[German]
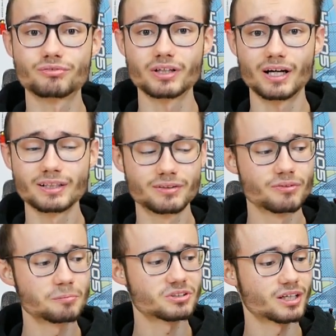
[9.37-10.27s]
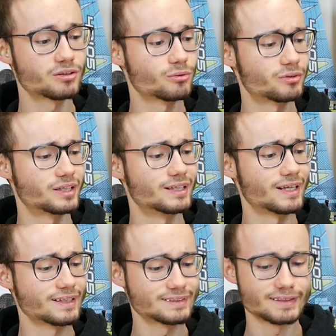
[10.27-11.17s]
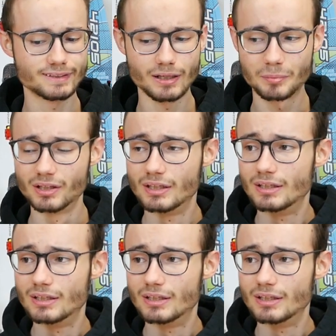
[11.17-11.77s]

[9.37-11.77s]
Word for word: von einer anderen Website noch geleistet habe.